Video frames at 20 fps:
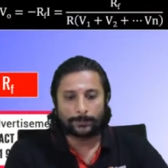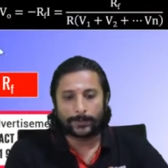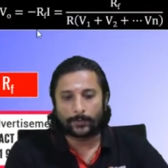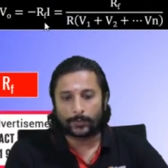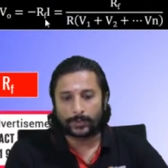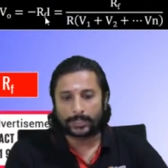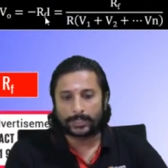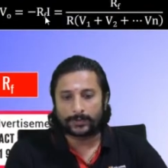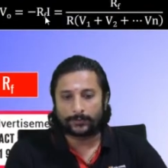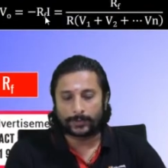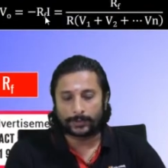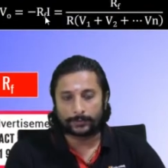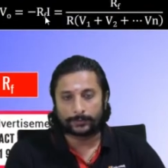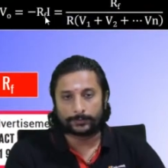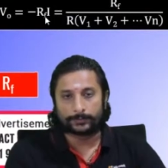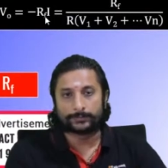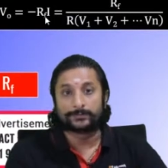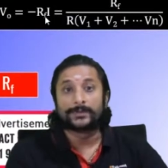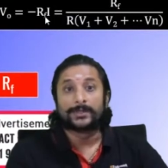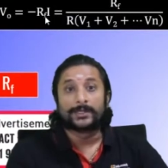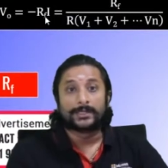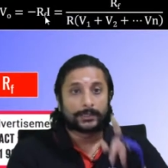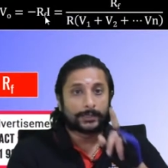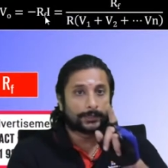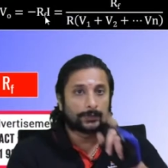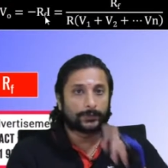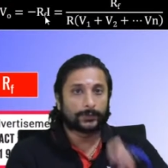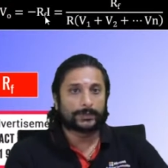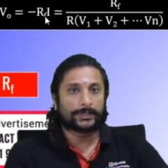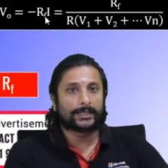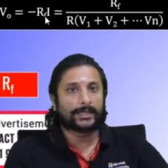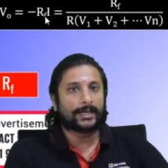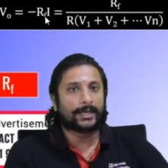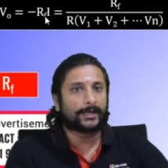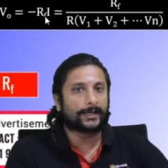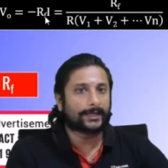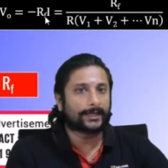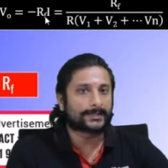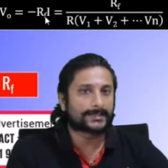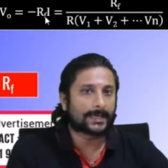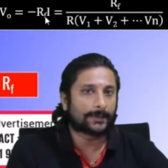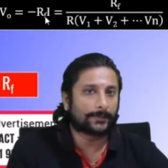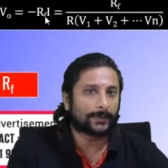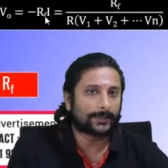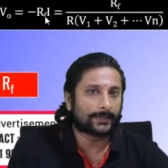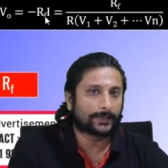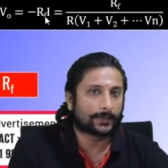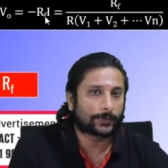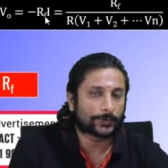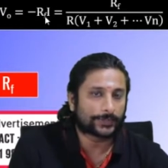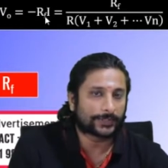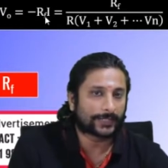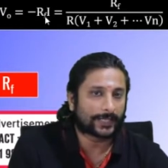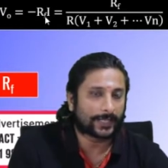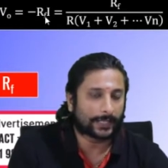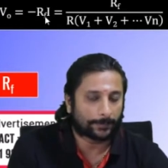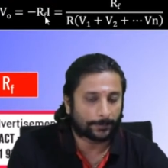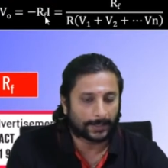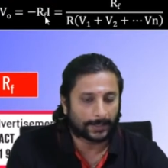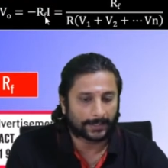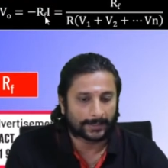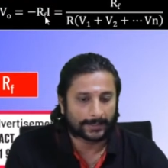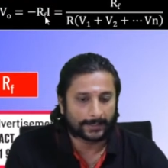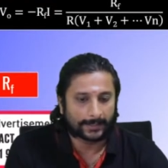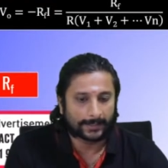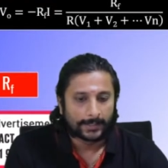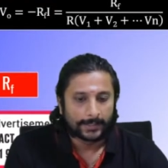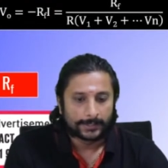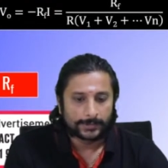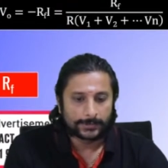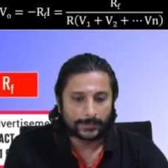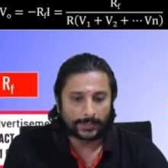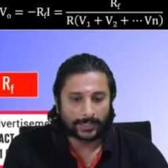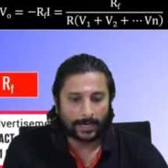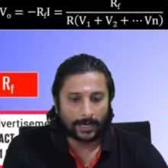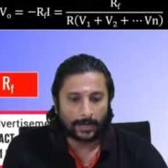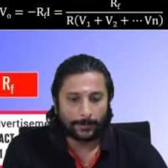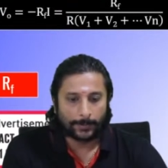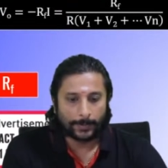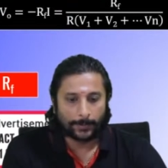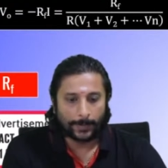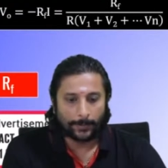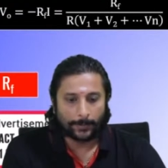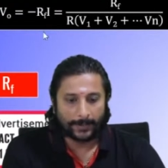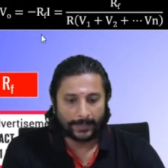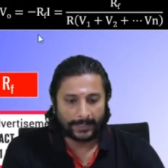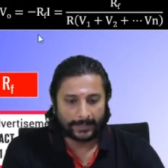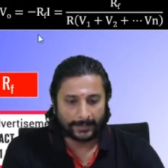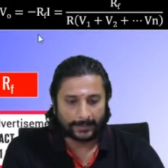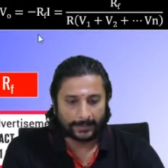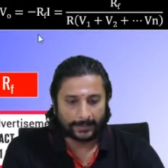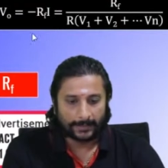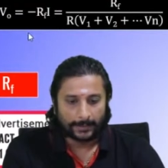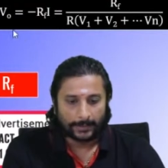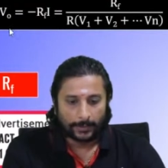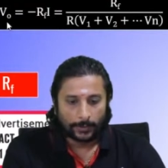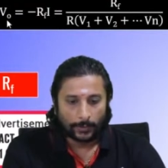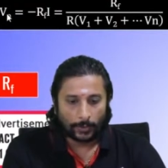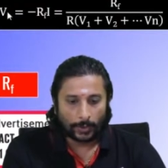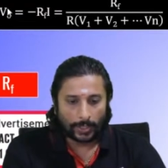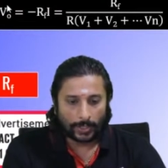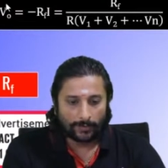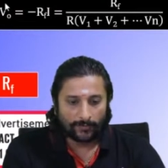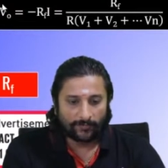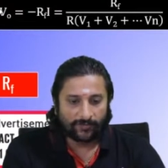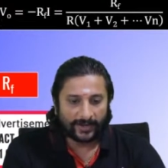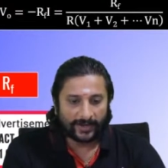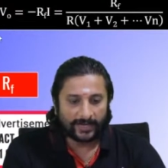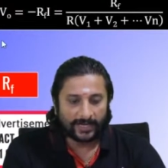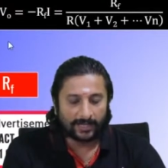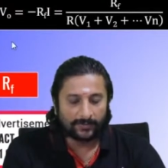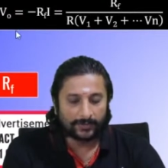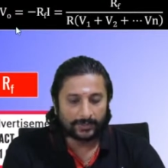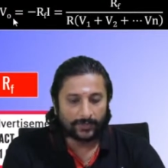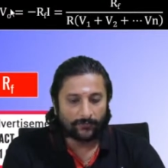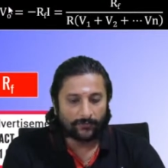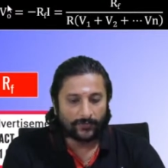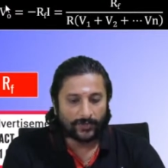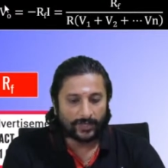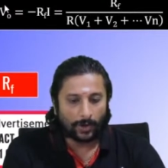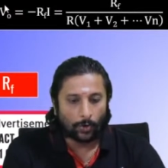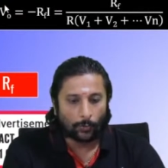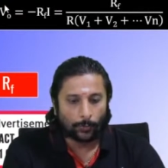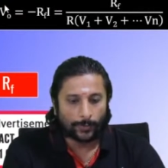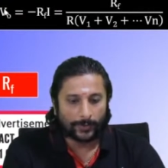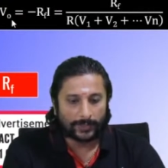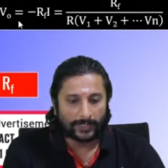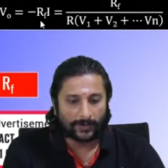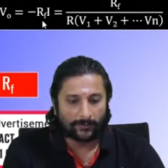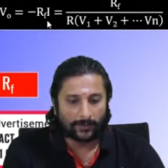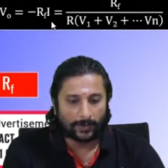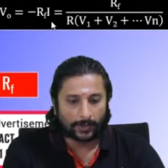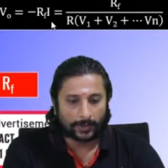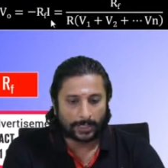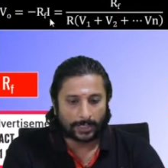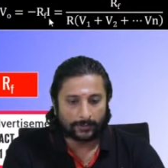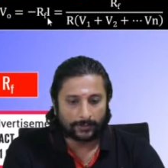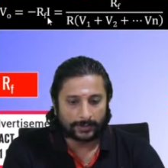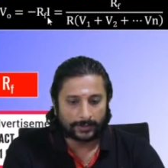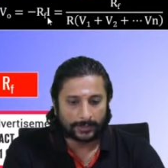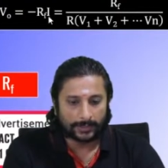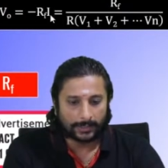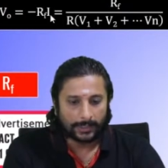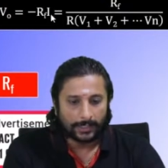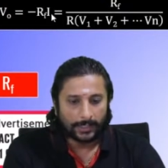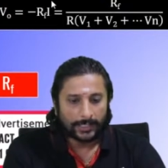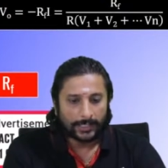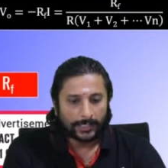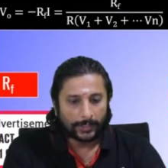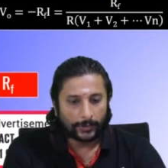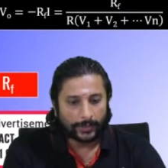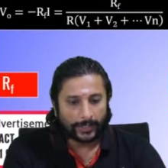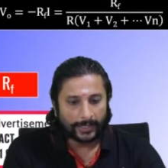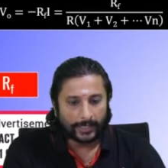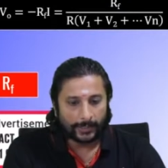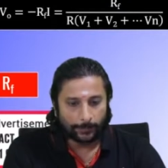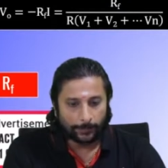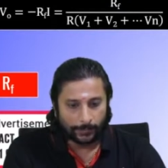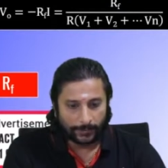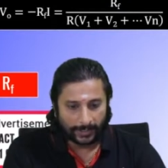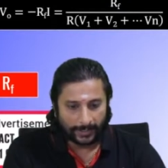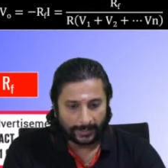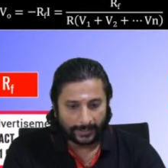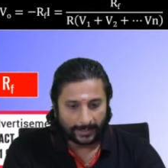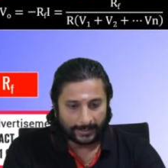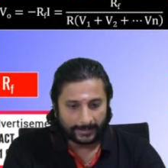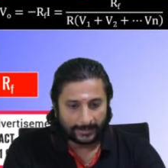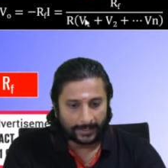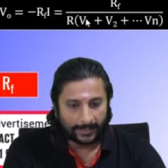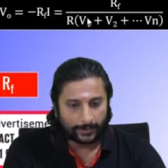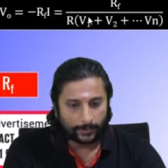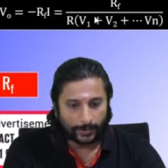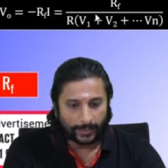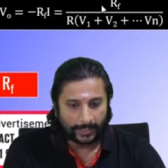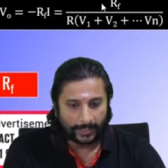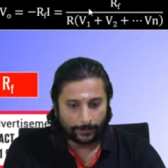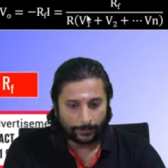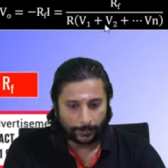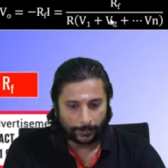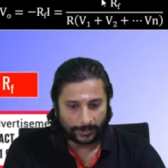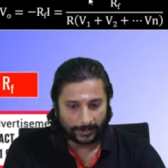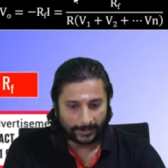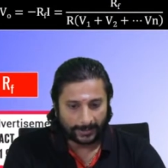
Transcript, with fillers: உனக்கு வரும் இது வந்து கேட் எக்ஸாமில் இந்த கொஷின் கேட்பாங்க ஸோ இதை நல்லா ப்ரிப்பேர் பண்ணிக்கோங்க ஓகேவா ஃபைனலாக வந்து வி அவுட்புட் எவ்வளோ இருக்குன்னா வந்து என்னுடைய இன்புட் என்ன இதுதான் என்னுடைய இன்புட்டுங்க